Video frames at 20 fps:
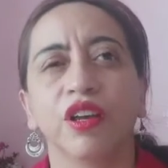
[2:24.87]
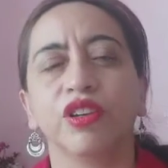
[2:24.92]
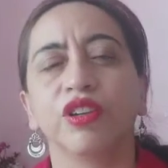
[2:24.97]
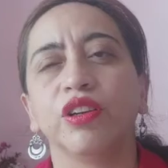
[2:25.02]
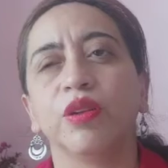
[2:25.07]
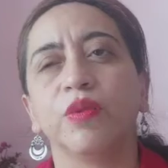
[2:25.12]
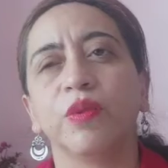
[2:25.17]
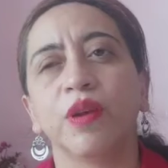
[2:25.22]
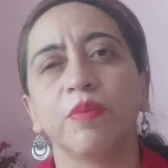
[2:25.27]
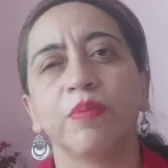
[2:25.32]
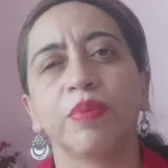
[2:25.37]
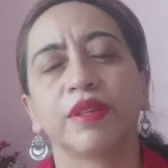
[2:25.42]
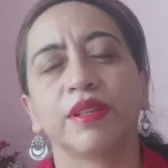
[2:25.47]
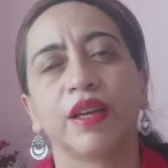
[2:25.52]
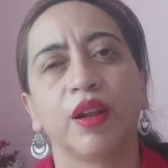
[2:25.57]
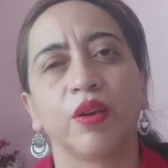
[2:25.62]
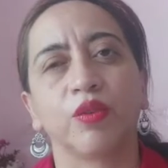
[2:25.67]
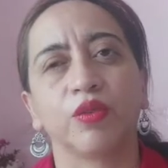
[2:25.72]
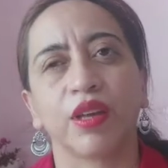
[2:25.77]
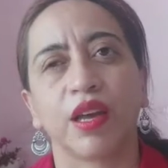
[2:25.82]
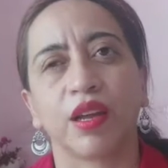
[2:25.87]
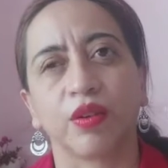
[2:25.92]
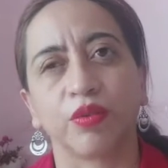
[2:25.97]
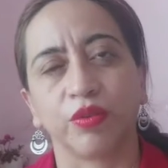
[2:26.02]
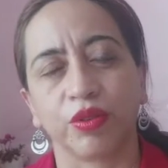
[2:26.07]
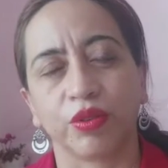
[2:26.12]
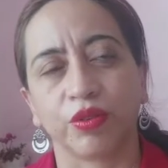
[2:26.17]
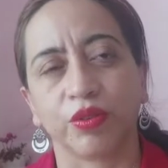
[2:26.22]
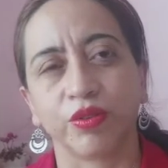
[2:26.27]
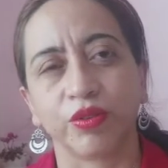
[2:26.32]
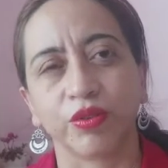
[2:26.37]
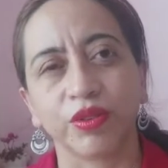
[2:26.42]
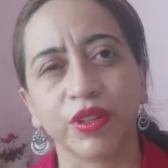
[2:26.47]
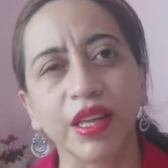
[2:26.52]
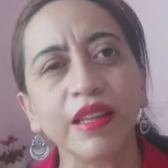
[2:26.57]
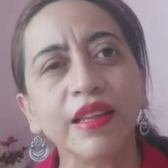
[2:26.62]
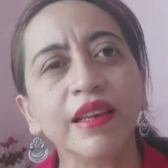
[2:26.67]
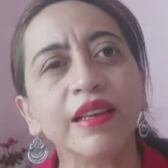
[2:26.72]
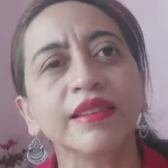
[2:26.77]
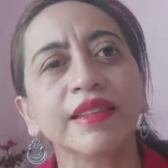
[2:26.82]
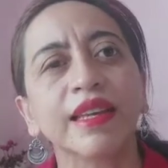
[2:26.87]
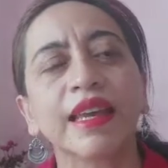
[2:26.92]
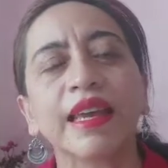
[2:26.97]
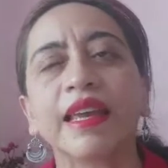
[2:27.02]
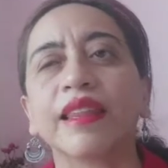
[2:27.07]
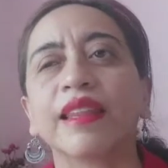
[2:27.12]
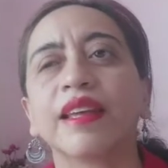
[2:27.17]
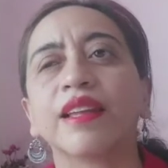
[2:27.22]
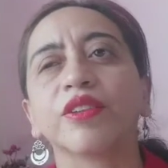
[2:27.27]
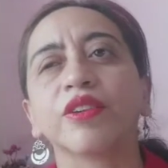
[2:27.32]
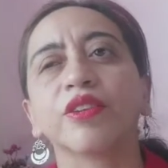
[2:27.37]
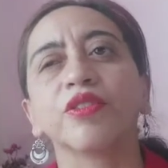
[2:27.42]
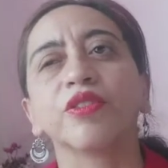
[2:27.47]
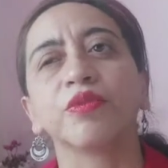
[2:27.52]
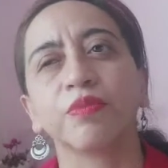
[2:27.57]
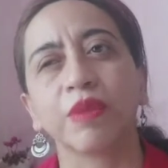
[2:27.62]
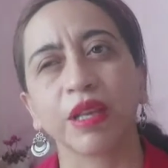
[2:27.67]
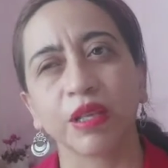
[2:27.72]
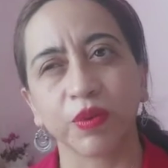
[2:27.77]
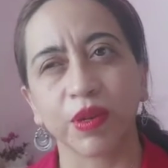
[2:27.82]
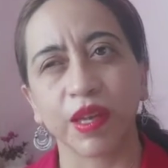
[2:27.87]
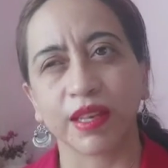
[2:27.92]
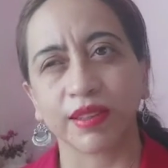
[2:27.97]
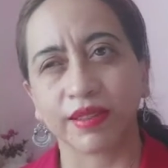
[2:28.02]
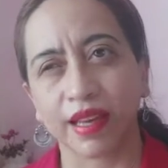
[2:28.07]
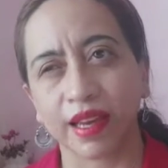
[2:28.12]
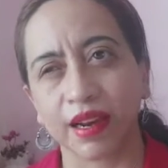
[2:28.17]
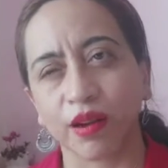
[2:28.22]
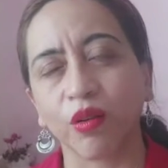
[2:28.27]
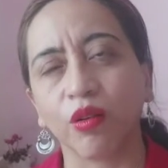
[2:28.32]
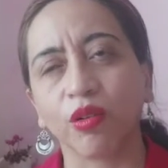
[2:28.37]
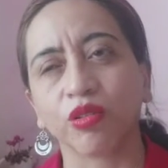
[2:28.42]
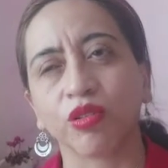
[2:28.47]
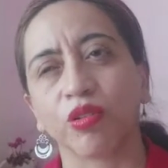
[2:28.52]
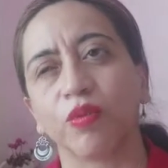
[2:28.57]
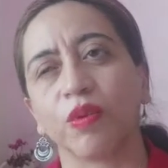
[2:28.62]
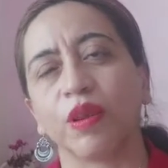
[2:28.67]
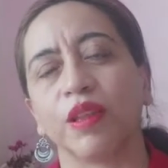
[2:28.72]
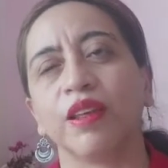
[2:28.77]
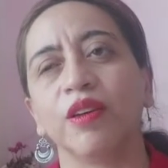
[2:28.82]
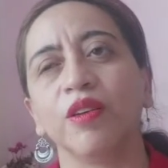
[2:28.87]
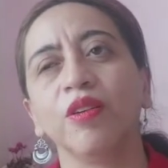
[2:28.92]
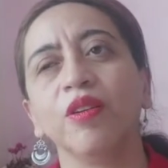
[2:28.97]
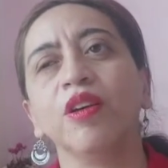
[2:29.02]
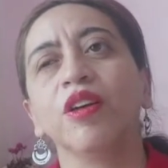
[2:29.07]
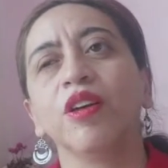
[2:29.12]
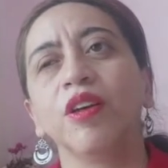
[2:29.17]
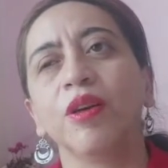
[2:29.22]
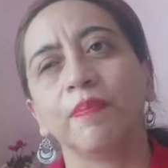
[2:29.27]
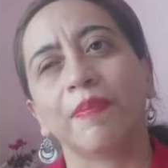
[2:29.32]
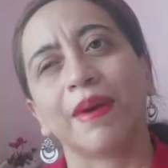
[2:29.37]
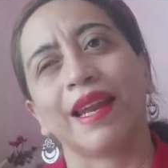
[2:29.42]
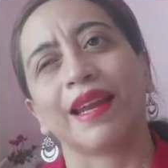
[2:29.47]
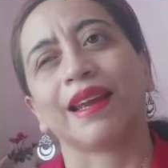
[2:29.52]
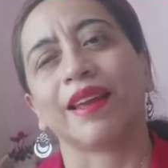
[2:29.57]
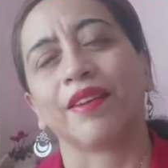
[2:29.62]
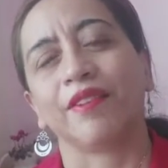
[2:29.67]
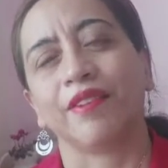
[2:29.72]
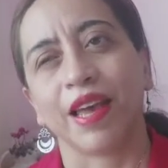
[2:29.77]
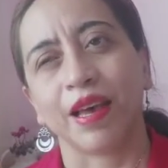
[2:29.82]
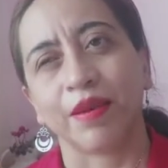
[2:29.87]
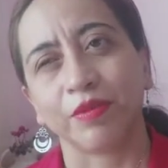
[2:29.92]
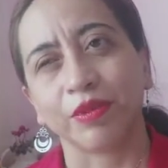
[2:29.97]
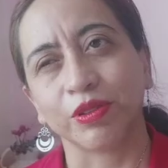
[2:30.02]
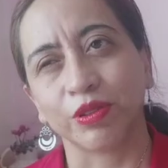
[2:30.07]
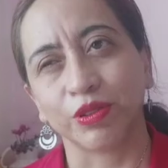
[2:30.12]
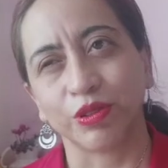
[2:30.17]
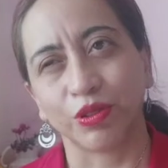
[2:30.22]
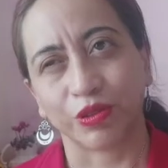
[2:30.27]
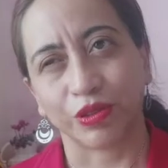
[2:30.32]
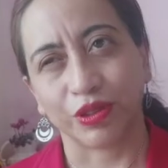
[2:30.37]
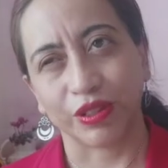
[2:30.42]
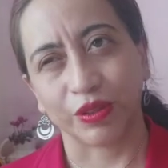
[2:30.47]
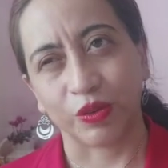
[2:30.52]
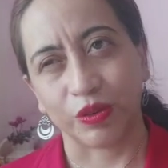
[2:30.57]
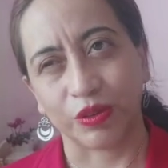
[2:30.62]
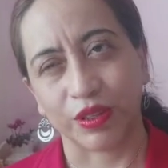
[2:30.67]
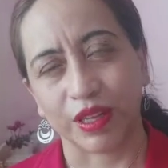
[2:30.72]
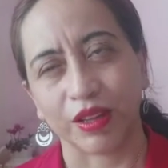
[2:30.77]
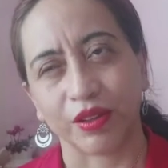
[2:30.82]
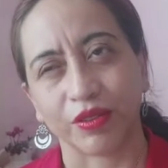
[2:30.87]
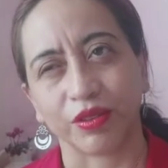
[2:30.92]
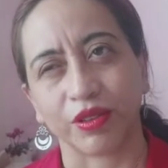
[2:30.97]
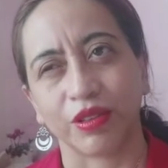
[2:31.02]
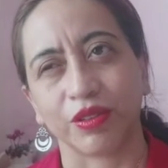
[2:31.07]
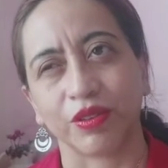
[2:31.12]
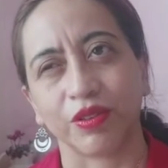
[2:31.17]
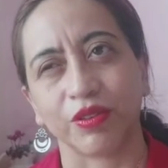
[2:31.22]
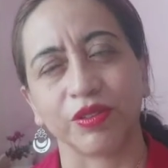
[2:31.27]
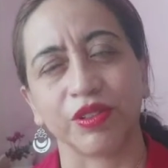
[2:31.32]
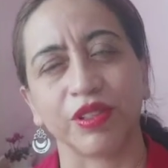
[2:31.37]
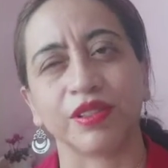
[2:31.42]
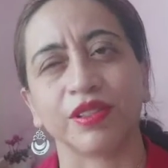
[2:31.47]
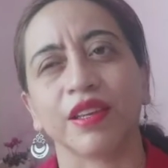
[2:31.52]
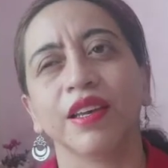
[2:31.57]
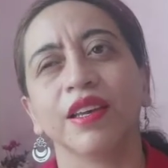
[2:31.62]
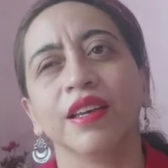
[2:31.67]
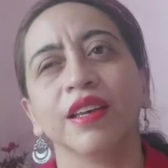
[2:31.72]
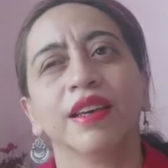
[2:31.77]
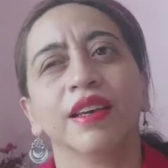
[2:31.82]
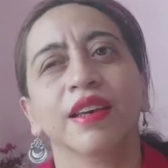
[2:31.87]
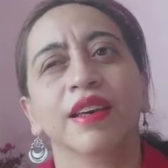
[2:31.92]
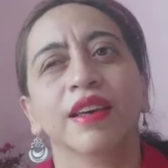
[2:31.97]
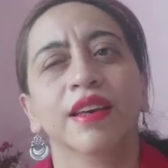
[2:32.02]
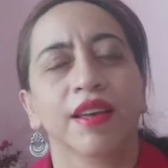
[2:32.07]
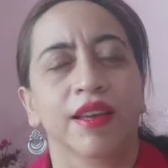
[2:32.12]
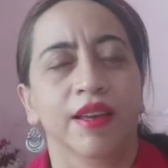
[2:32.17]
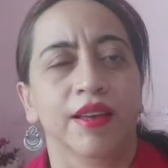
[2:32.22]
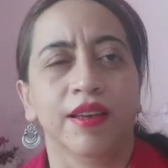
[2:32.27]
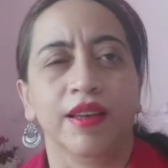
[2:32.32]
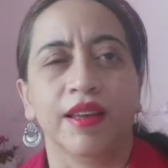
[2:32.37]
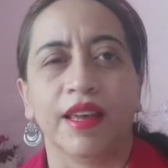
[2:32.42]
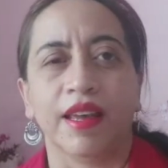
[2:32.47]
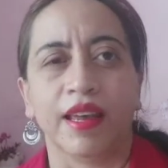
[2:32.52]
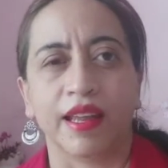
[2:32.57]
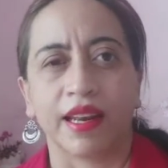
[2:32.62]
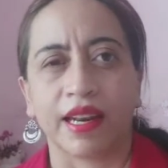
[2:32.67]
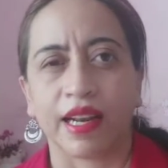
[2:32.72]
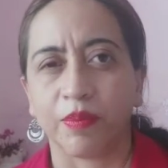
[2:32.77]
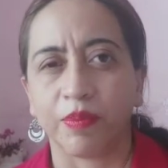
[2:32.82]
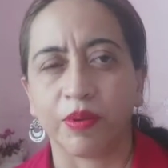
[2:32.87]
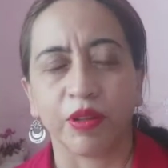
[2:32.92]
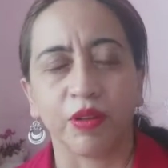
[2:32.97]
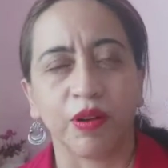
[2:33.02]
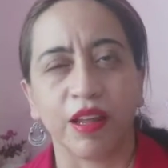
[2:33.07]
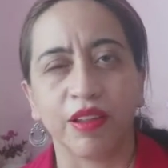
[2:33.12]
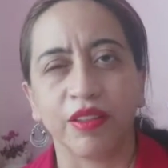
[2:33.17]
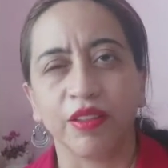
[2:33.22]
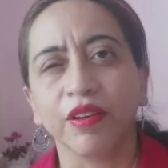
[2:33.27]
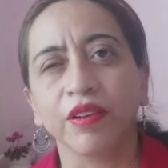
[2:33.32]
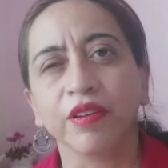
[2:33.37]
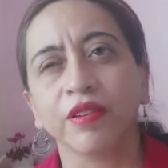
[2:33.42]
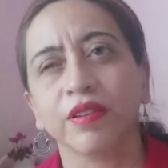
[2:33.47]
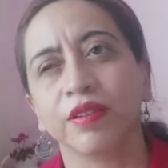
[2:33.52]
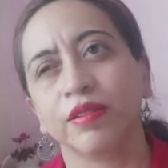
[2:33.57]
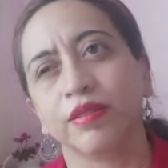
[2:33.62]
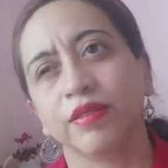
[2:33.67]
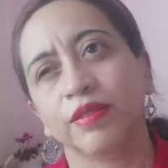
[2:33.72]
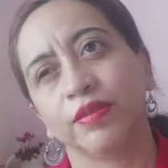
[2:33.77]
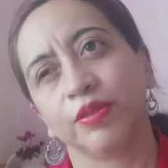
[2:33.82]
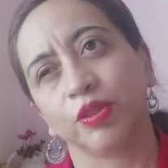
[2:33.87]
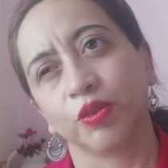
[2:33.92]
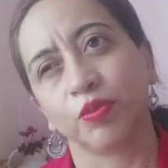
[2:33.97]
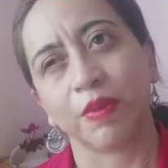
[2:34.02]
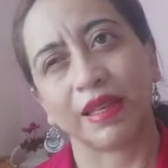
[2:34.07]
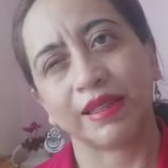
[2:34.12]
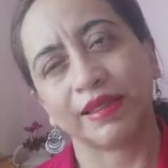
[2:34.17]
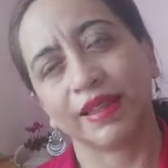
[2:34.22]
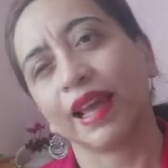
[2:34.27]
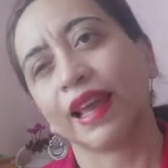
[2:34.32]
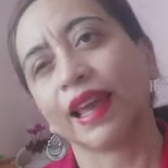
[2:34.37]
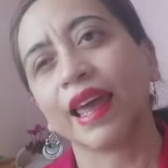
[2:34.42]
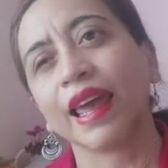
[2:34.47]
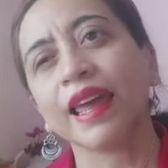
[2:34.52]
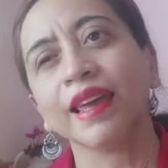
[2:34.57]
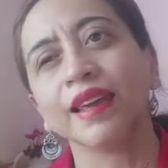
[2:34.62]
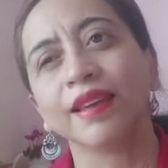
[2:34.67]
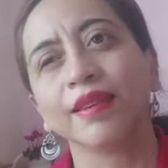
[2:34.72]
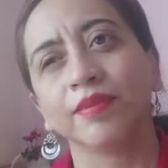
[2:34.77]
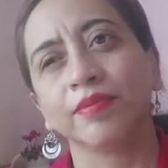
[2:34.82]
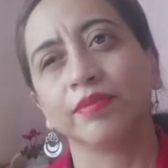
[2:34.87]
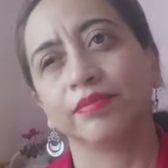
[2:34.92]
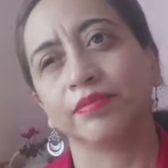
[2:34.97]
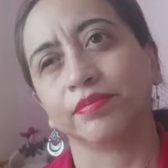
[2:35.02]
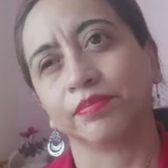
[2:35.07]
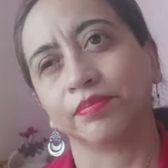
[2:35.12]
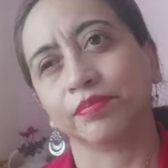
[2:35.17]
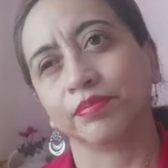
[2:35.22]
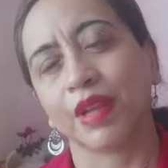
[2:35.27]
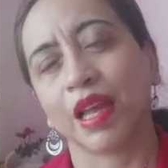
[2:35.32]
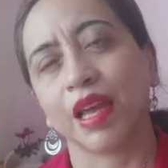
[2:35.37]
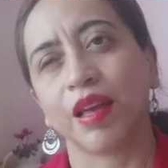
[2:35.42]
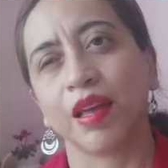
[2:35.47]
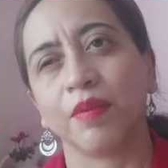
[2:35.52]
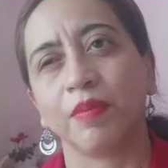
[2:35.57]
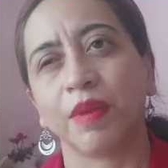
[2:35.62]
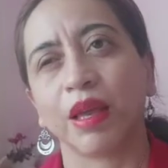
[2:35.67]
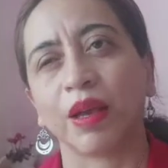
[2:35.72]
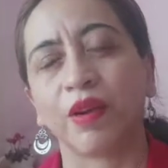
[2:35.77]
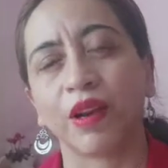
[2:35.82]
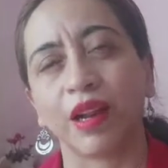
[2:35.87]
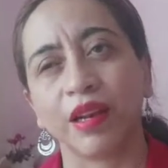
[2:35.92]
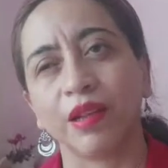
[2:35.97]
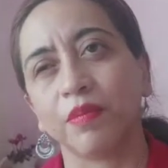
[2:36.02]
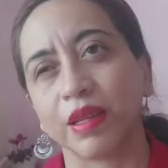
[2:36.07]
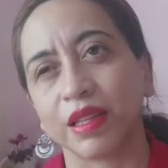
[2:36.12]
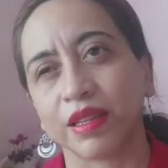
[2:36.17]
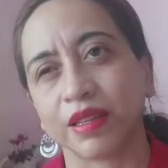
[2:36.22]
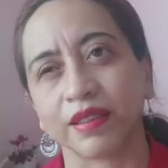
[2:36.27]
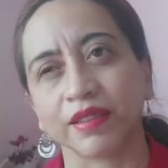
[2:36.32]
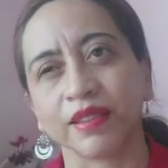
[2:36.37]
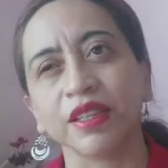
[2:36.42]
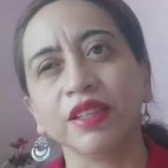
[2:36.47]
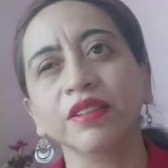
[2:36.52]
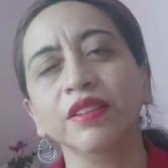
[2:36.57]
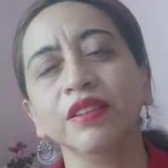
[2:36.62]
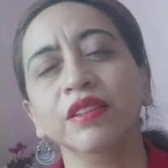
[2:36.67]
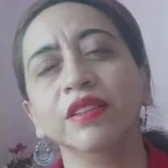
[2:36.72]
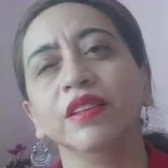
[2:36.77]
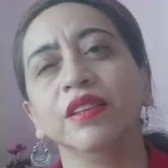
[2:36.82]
Yo lo voy a empezar a usar junto con ustedes y dentro de un mes voy a hacer otro video para que veamos los resultados. Entonces, eh, recapitulando, tu masaje, una mejor alimentación,